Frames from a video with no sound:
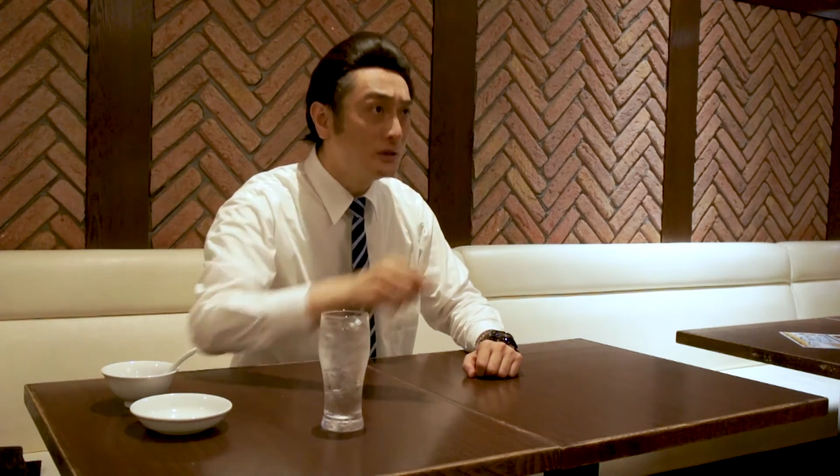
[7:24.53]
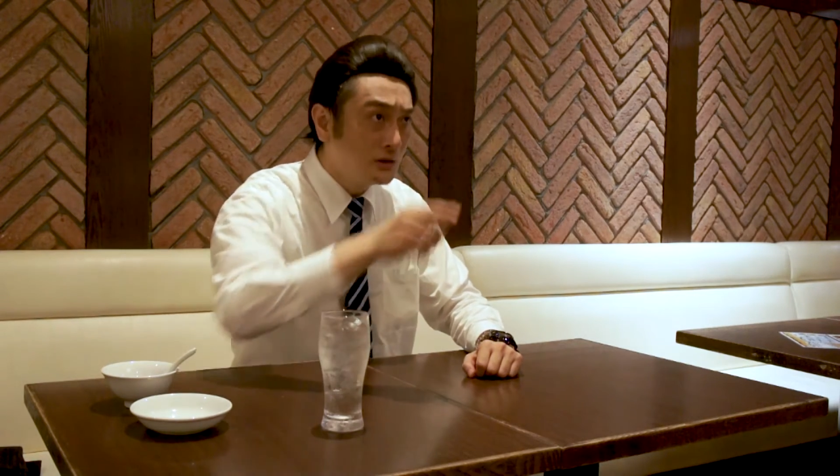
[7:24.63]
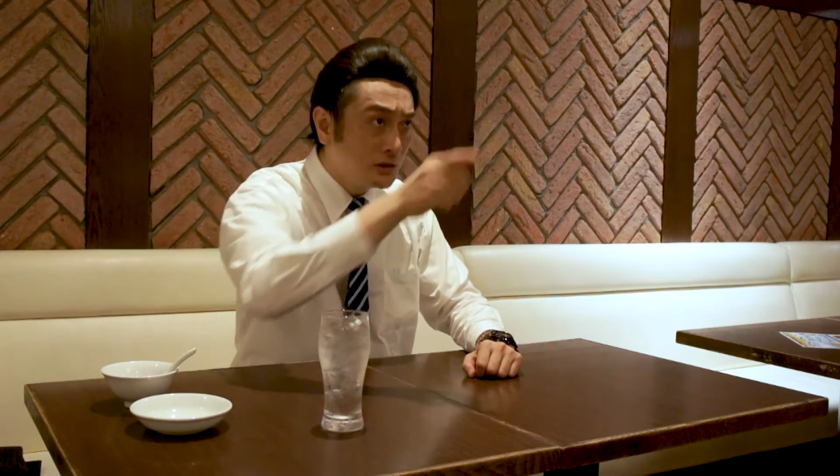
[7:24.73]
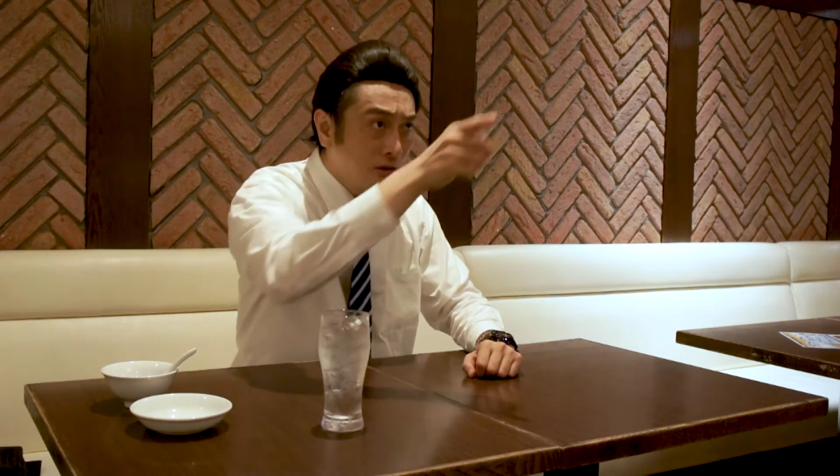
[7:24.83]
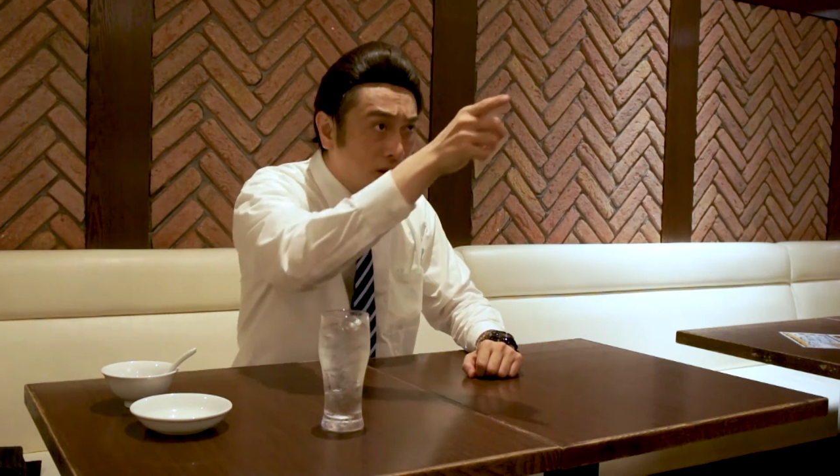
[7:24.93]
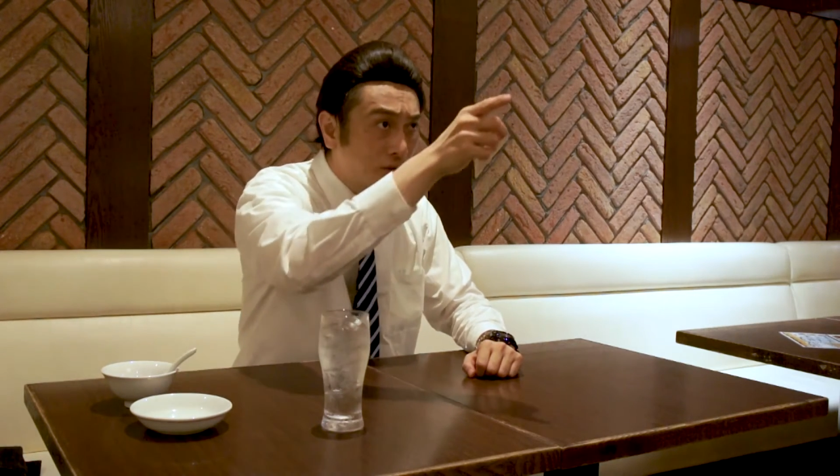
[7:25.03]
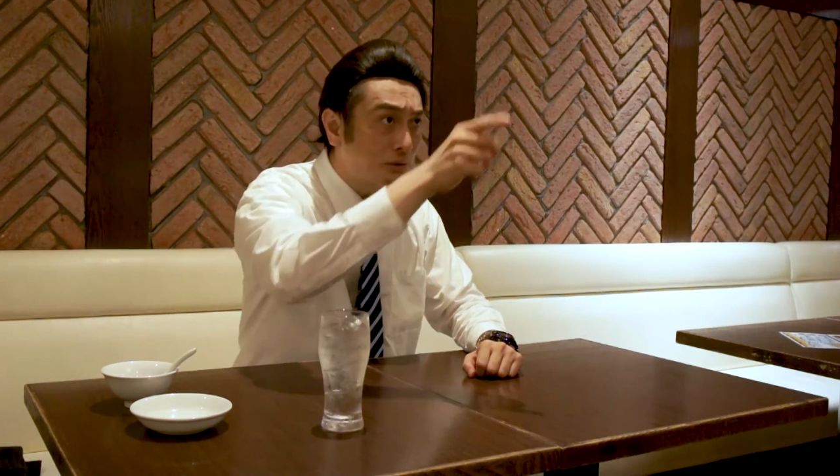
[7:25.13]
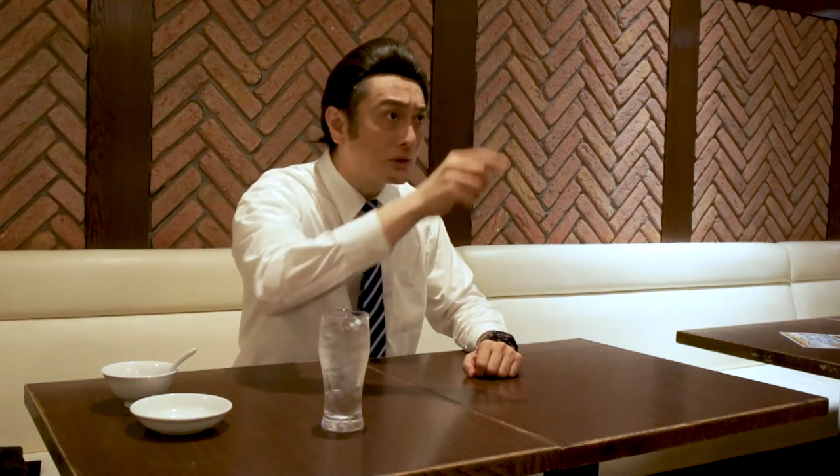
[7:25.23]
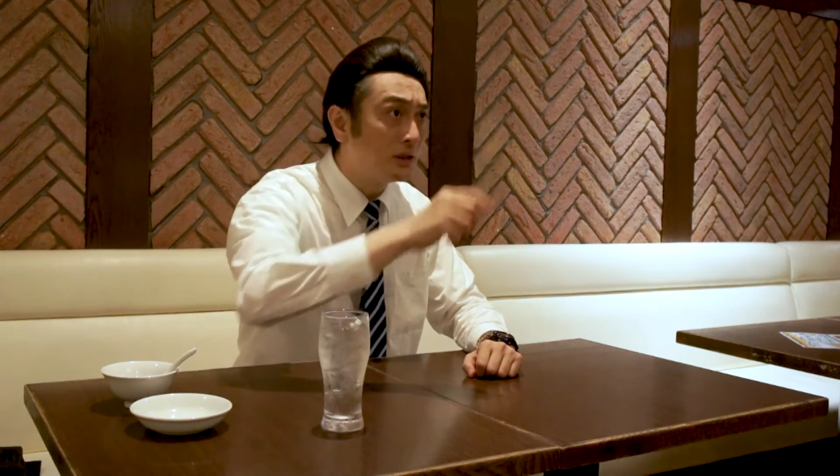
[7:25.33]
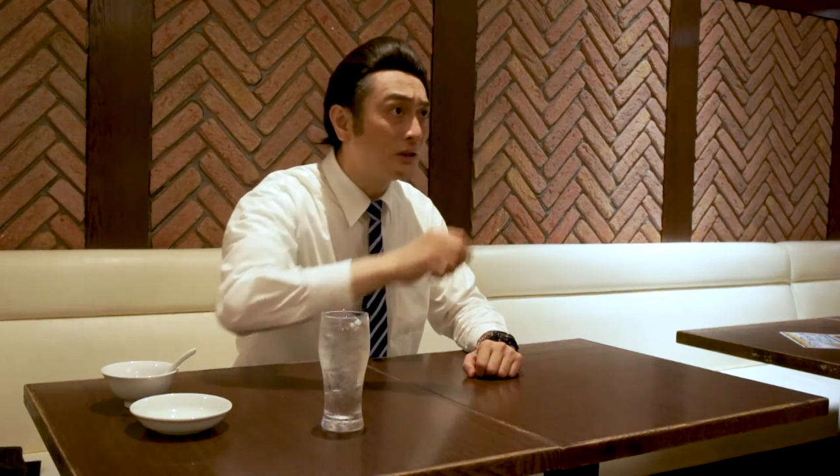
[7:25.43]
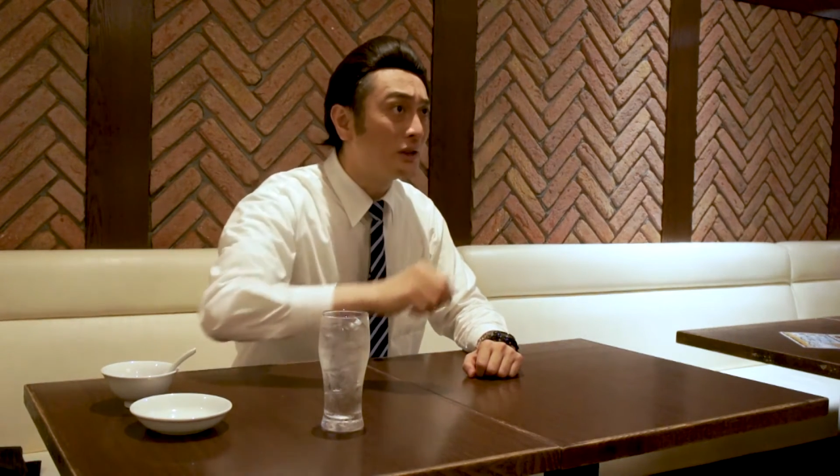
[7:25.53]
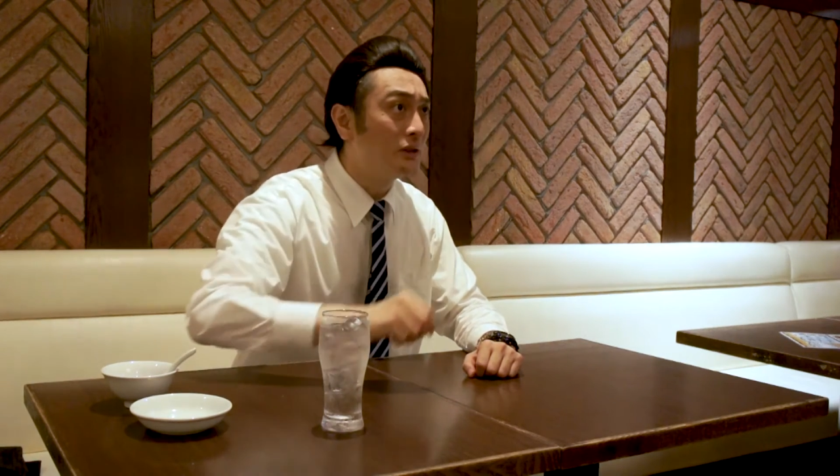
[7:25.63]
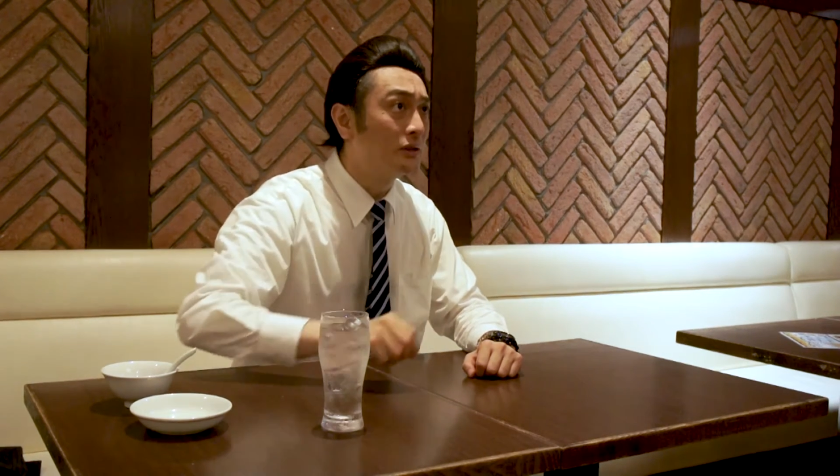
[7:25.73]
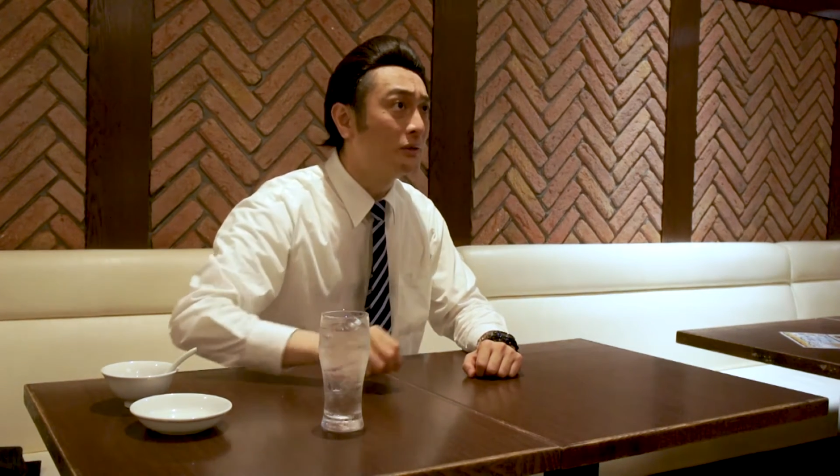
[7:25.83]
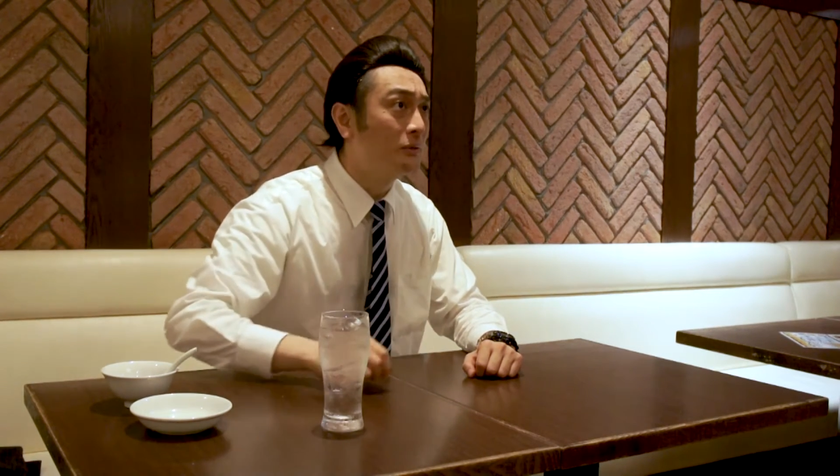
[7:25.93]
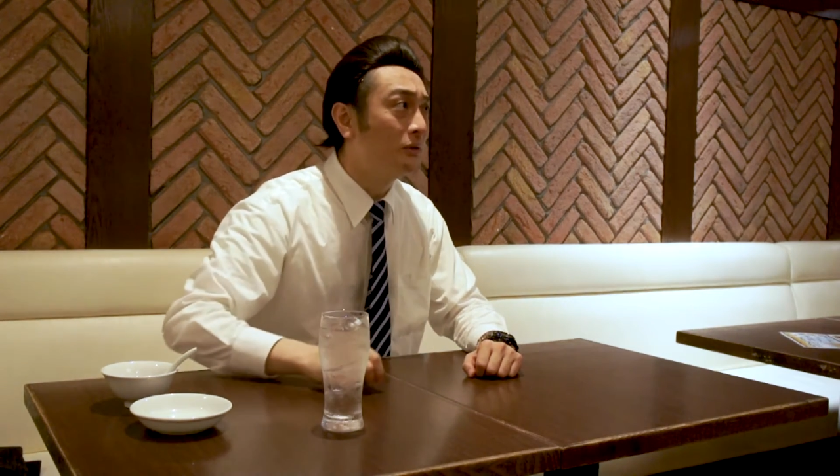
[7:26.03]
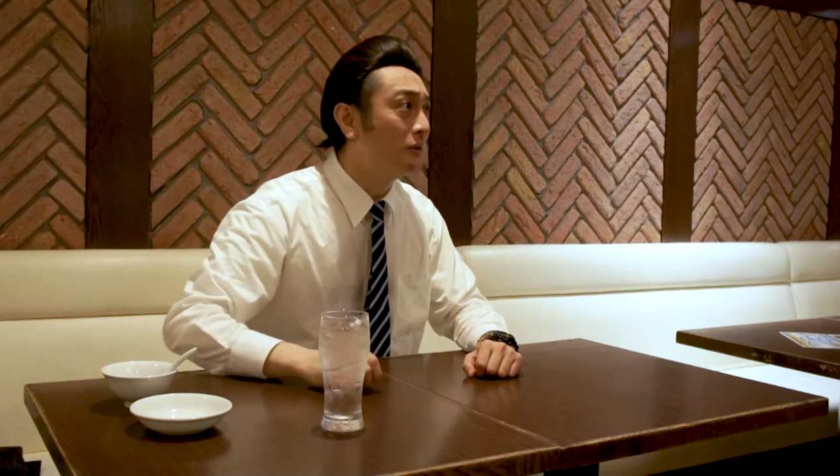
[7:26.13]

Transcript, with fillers: あそこで書いてたんですけど